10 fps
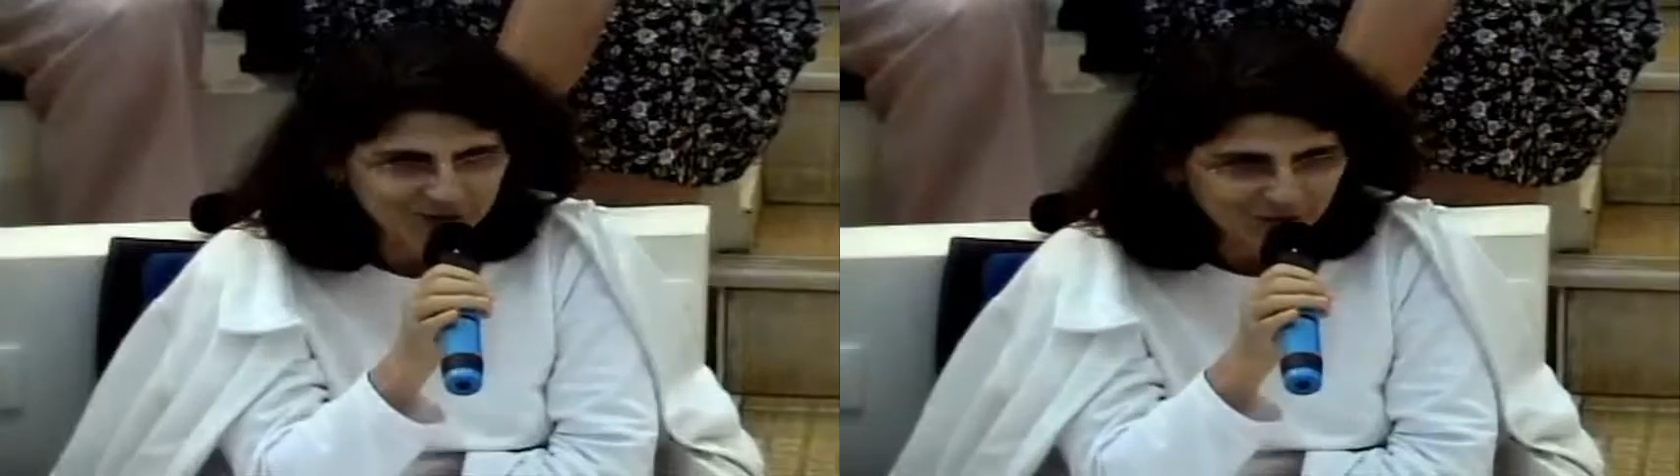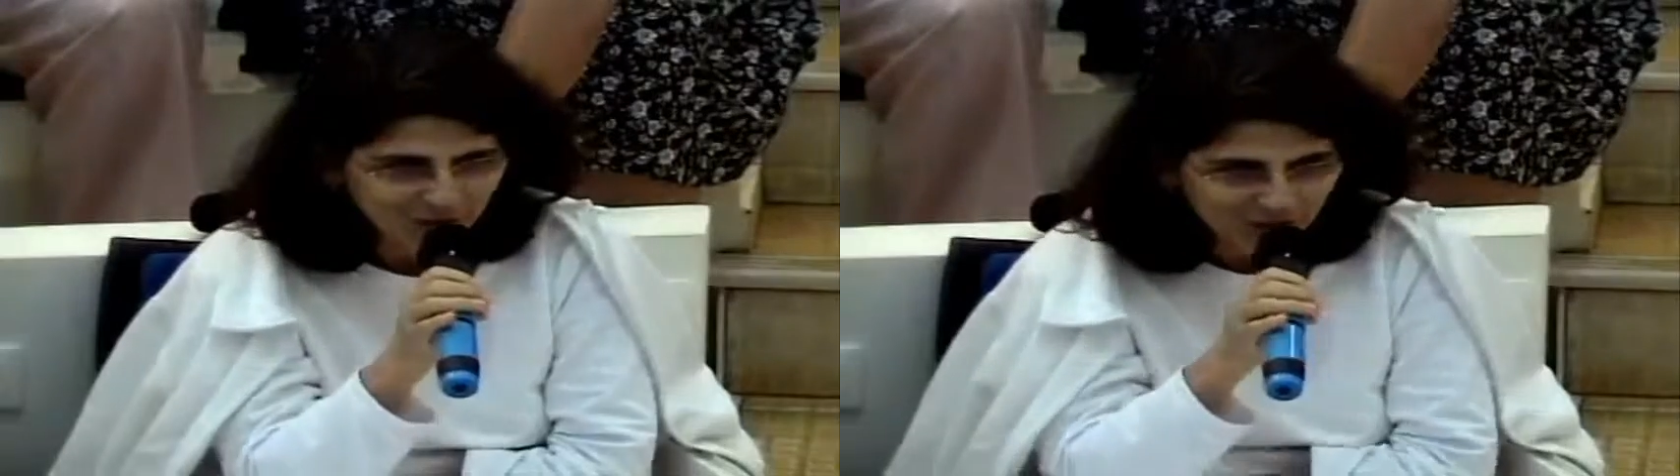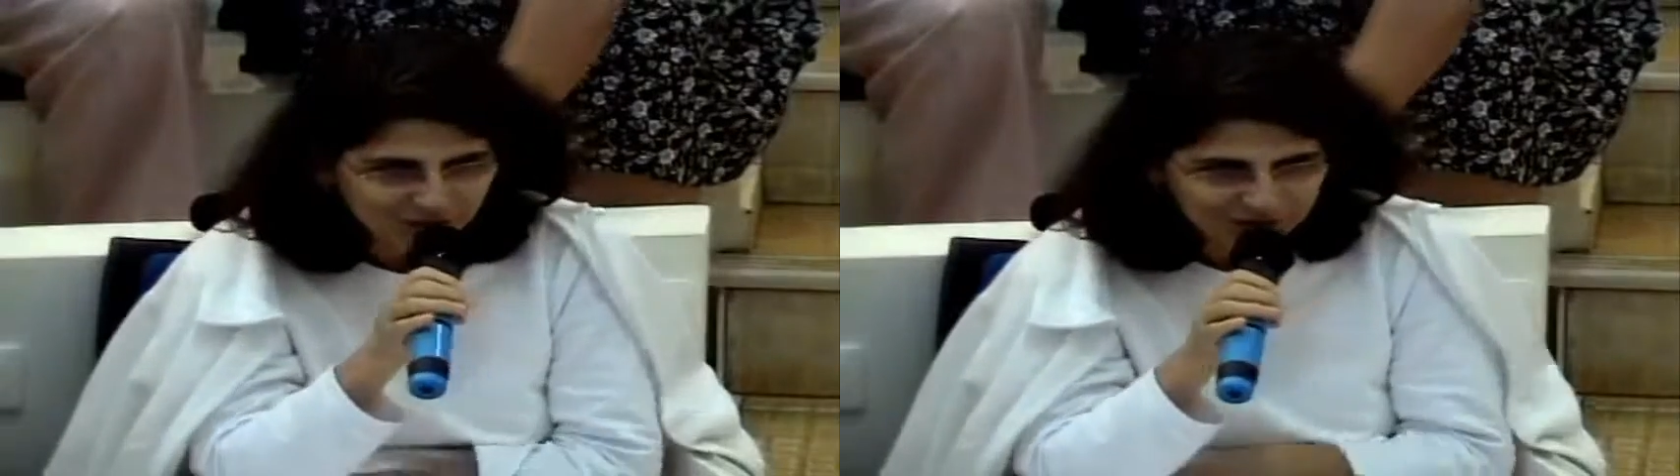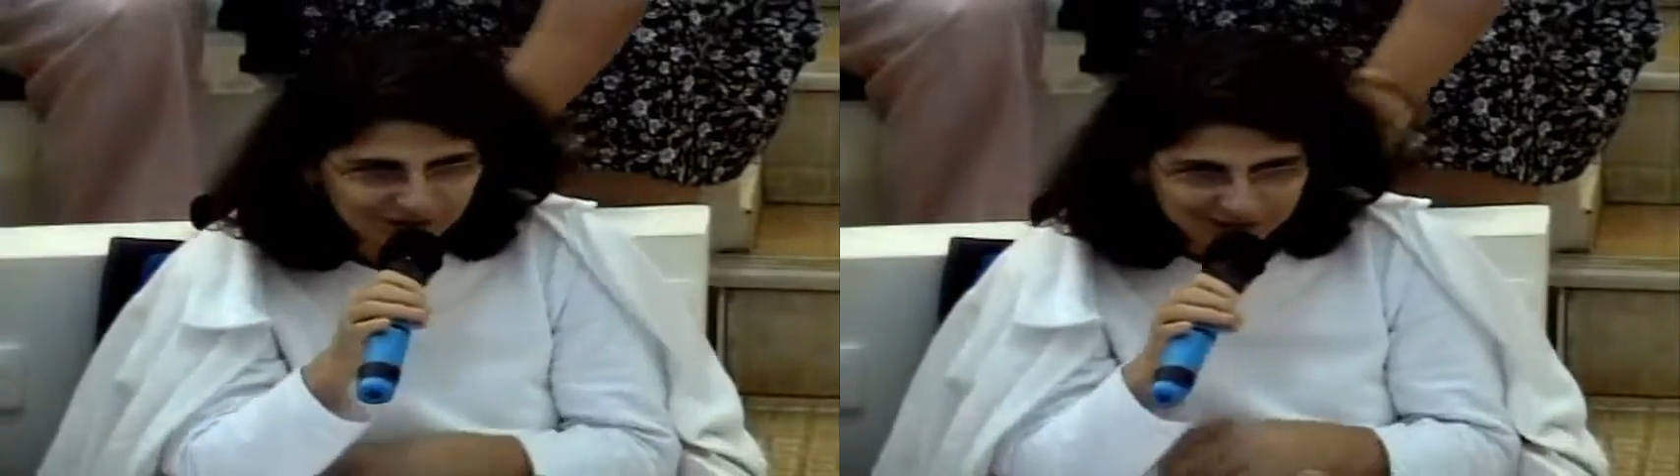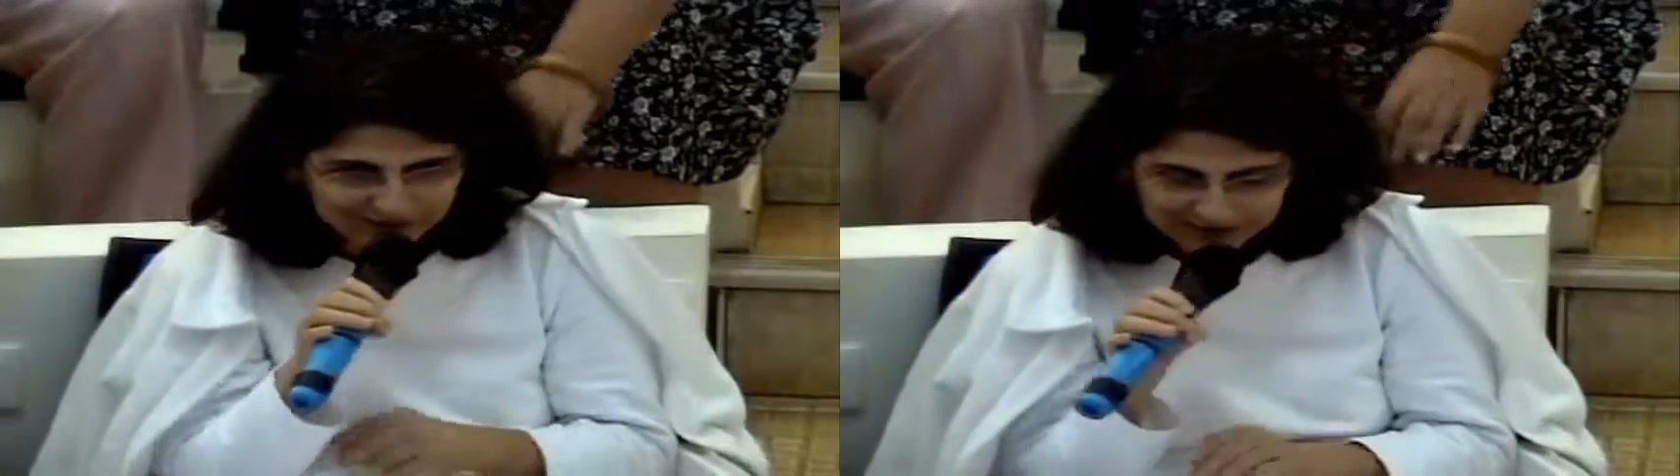
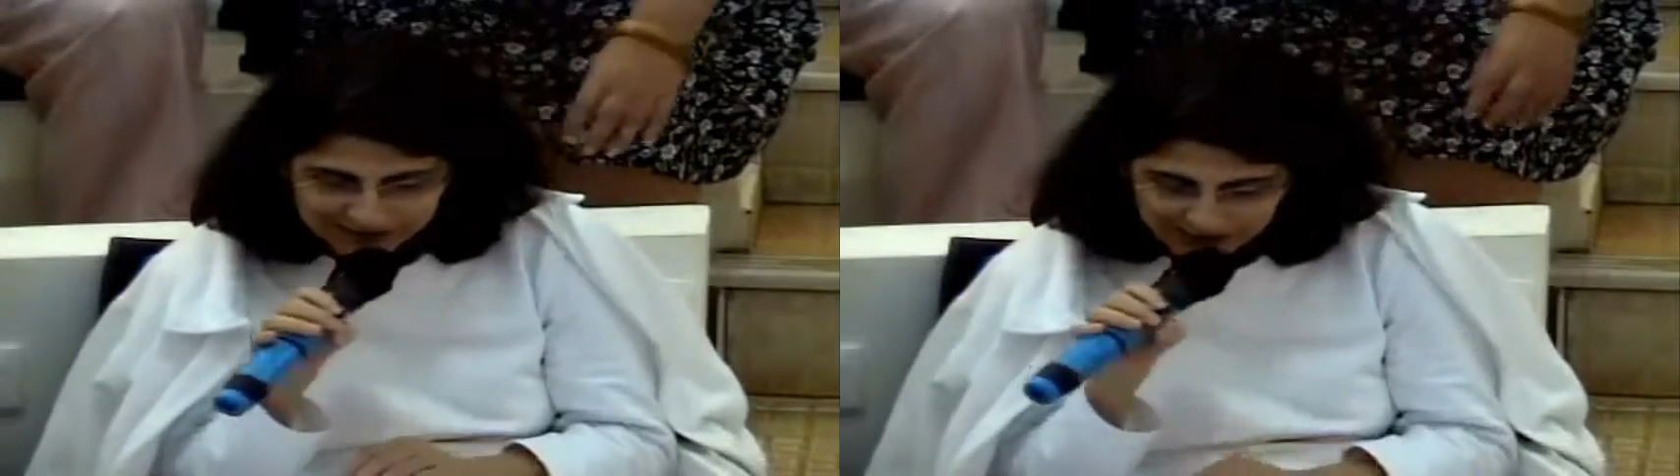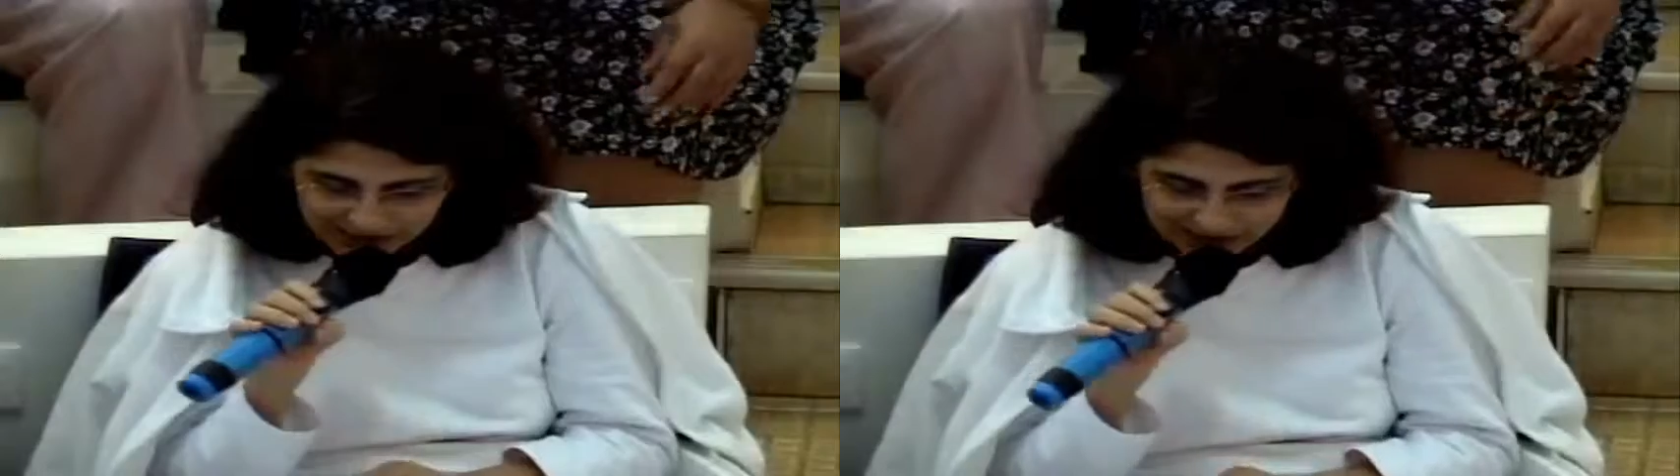conscienciológica, né? É.